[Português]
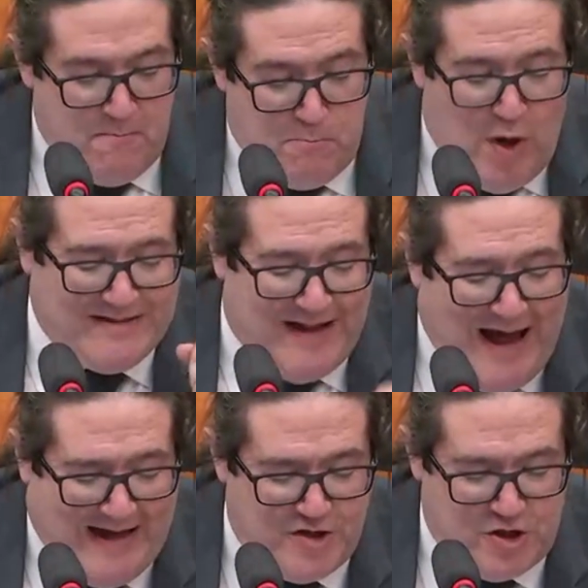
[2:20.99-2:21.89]
Boa
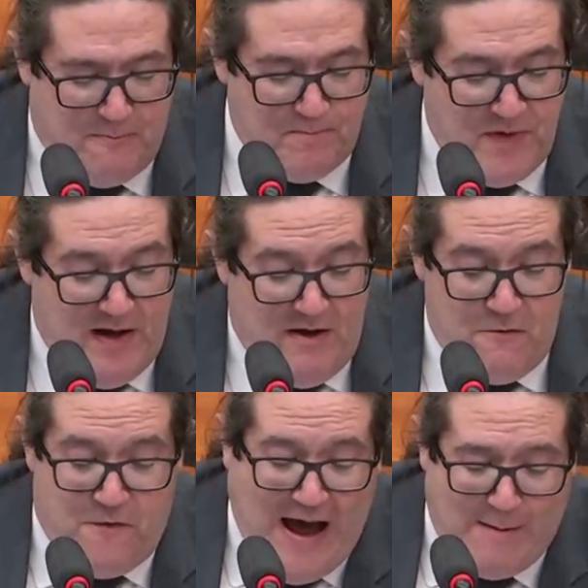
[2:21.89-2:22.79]
tarde.
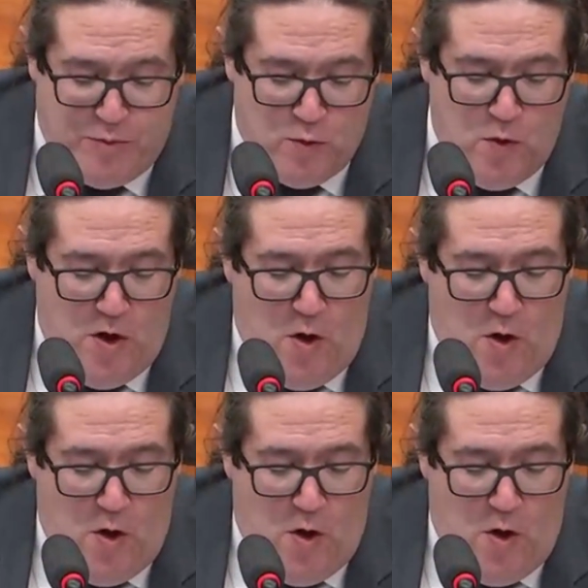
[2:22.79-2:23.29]
Fábio,